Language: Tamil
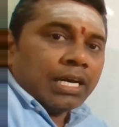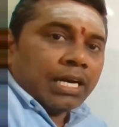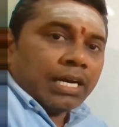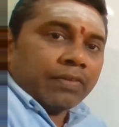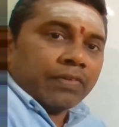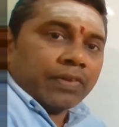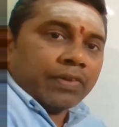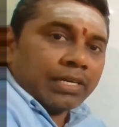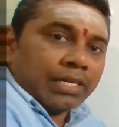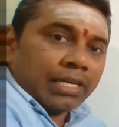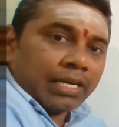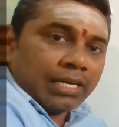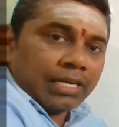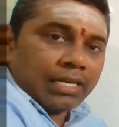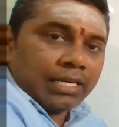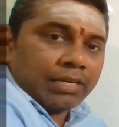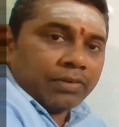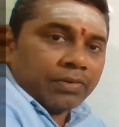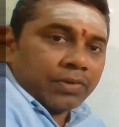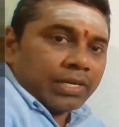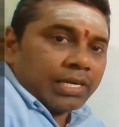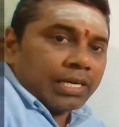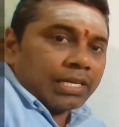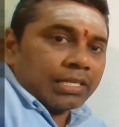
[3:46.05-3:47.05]
அவர் நல்ல
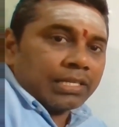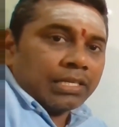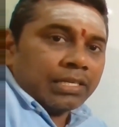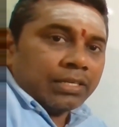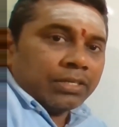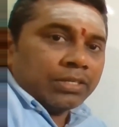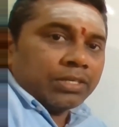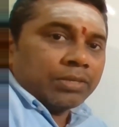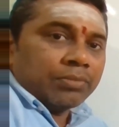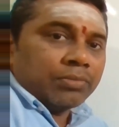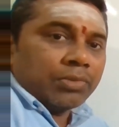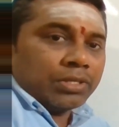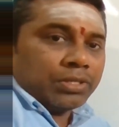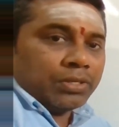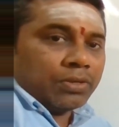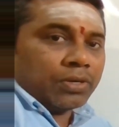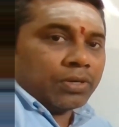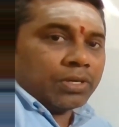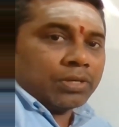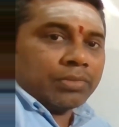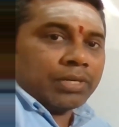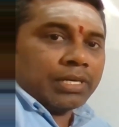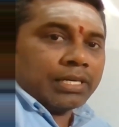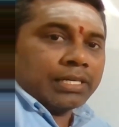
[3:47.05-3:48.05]
ஒரு இடத்துல இருக்கும் பொழுது
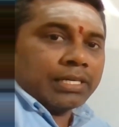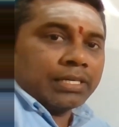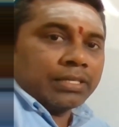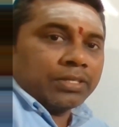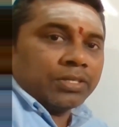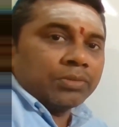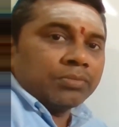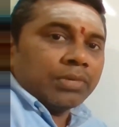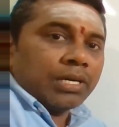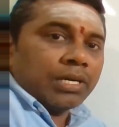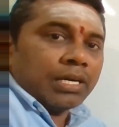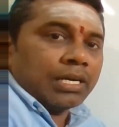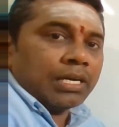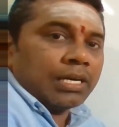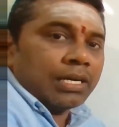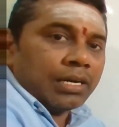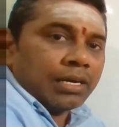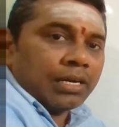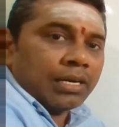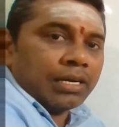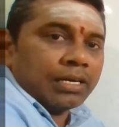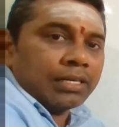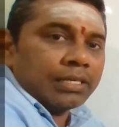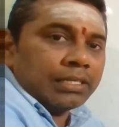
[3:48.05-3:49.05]
யோகமாக இருக்கும் ஆனா
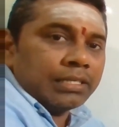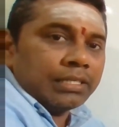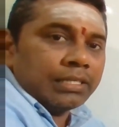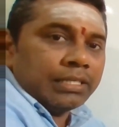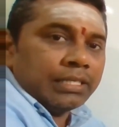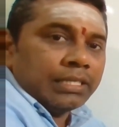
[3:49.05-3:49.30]
ஆறு